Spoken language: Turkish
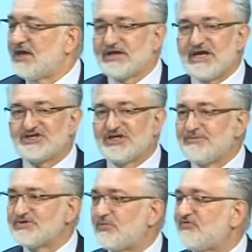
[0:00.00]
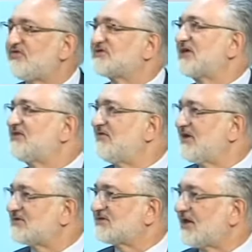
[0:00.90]
gençlerimize bu fırsatı
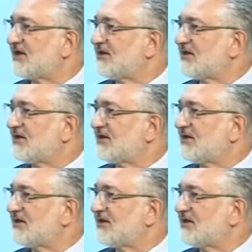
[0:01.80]
verirsek